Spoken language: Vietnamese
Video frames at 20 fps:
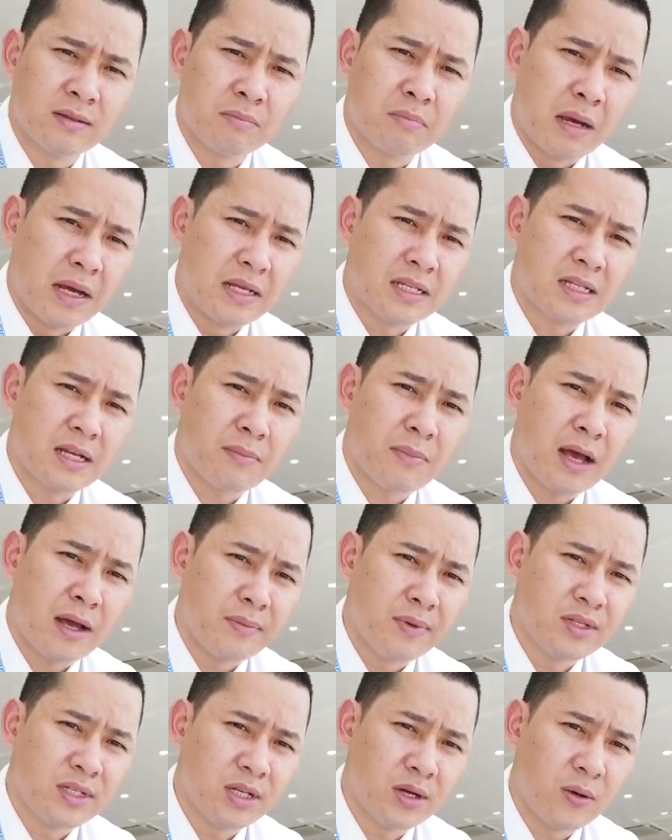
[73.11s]

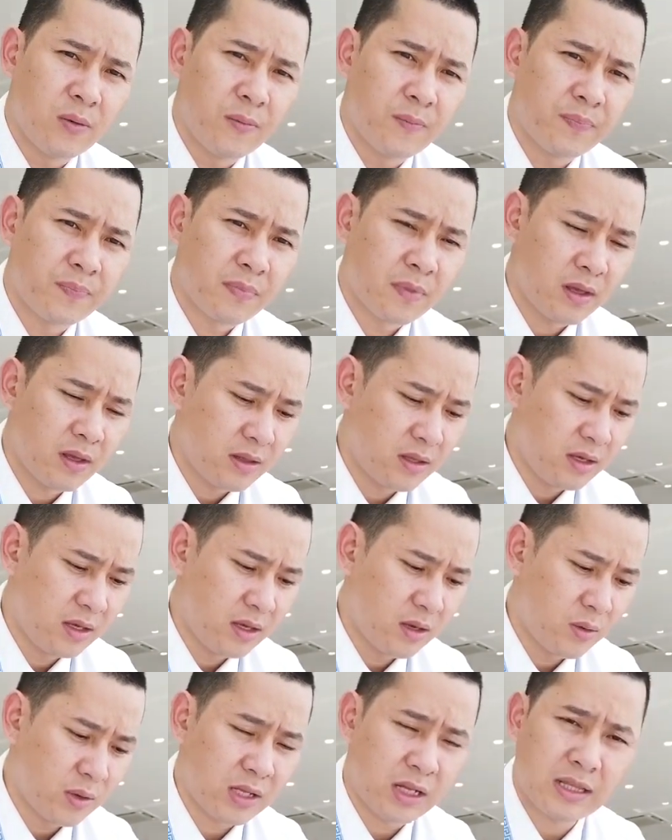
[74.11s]
720 triệu
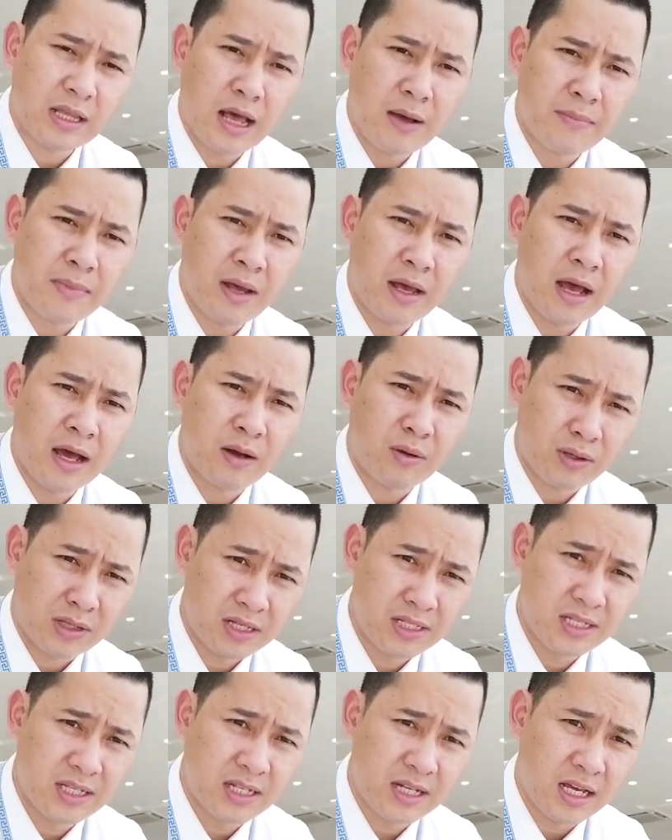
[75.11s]
thì qua tháng 8 này à qua
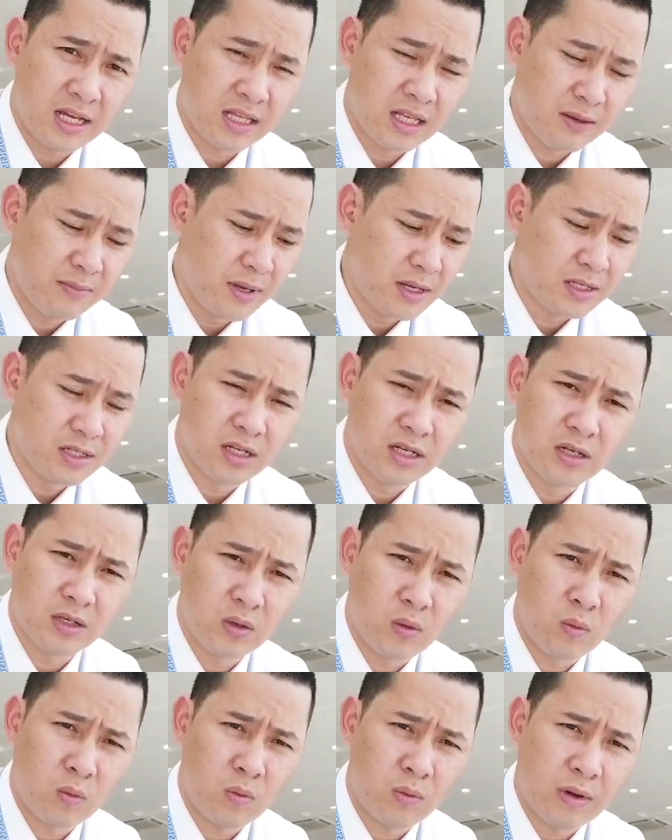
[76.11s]
tháng 9 này thì bên Sơn
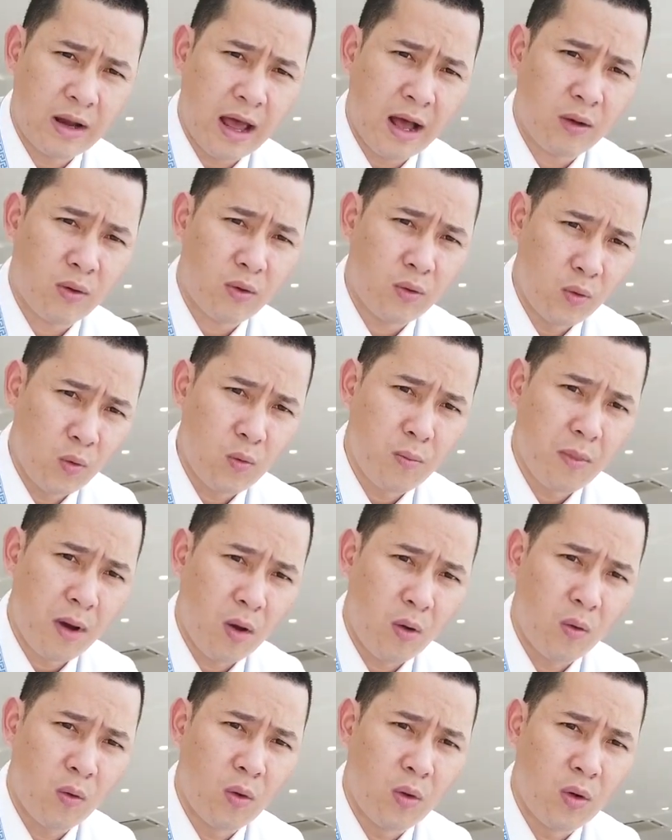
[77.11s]
cũng đang có đủ
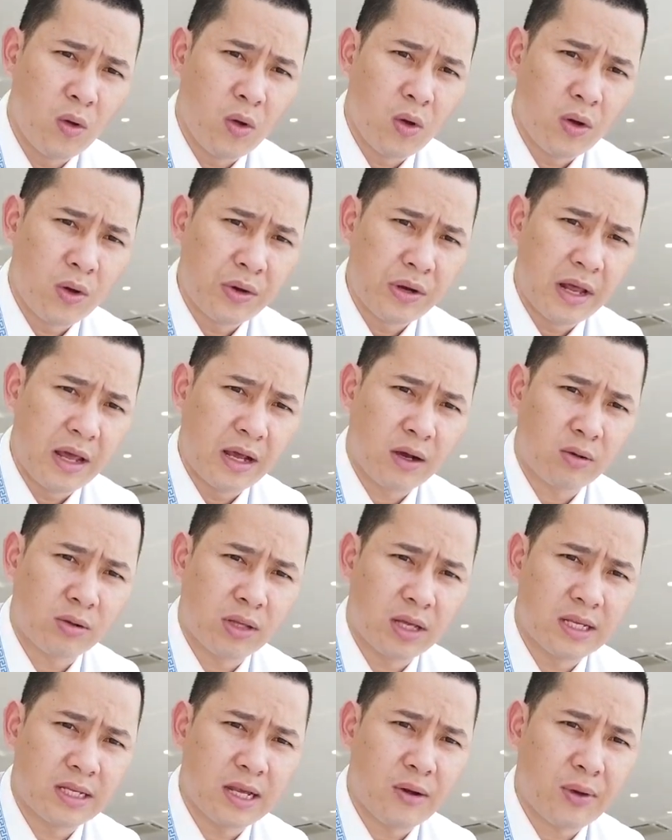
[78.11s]
màu để có
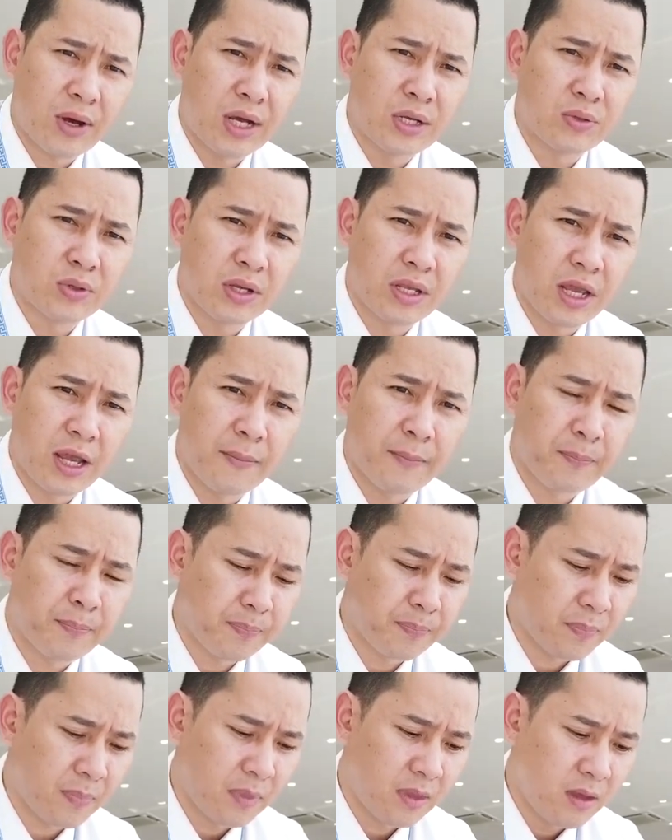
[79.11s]
thể giao ngay cho anh em
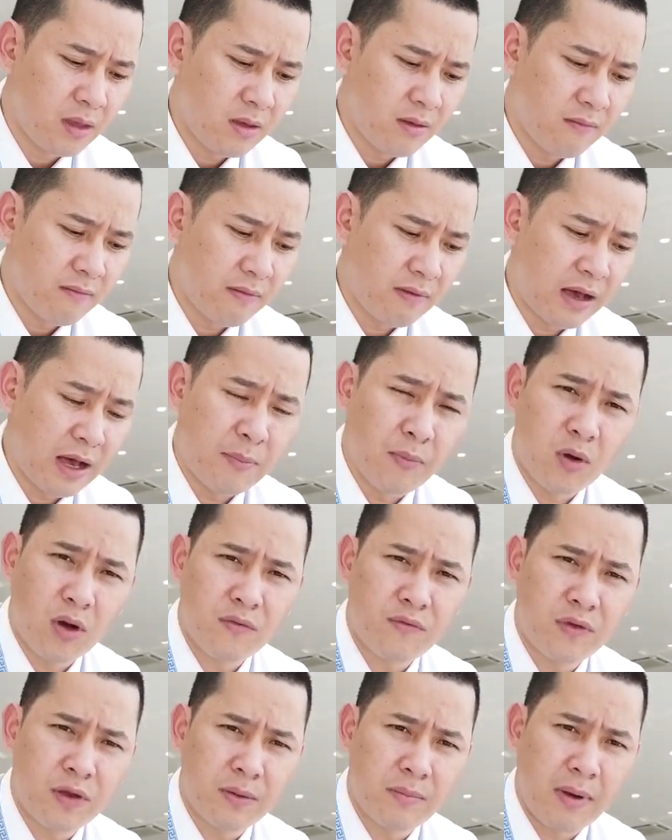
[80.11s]
và một
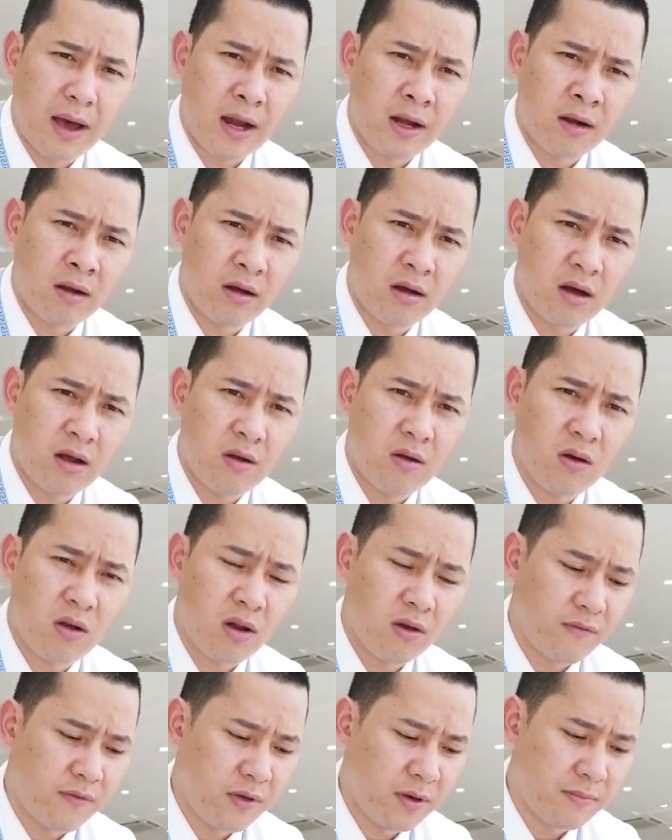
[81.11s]
cái phiên bản nữa đó
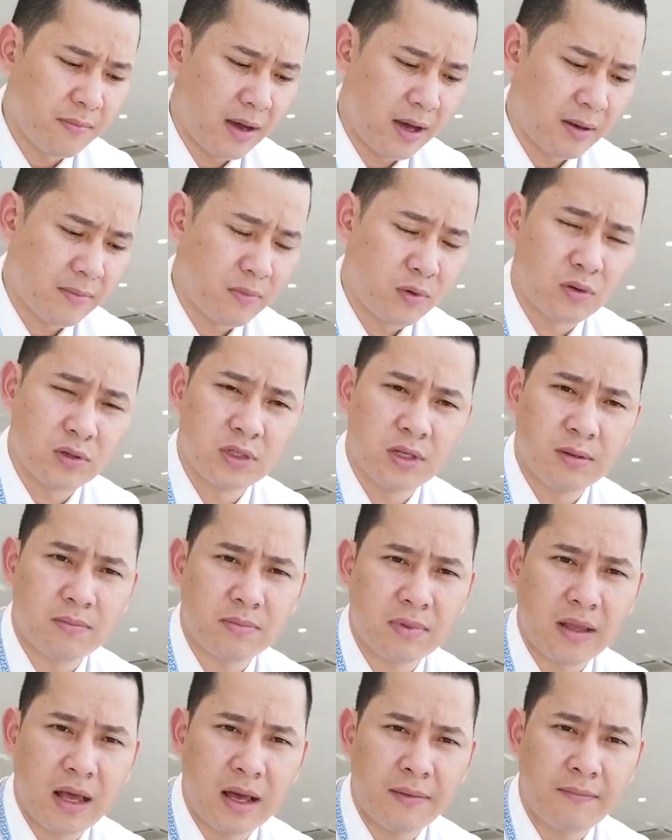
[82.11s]
là phiên bản
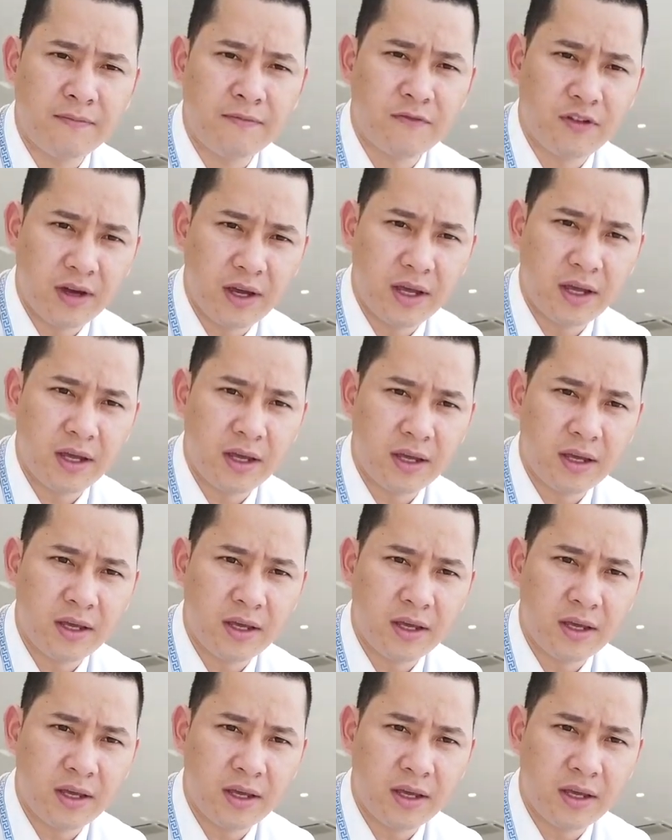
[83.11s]
1.8V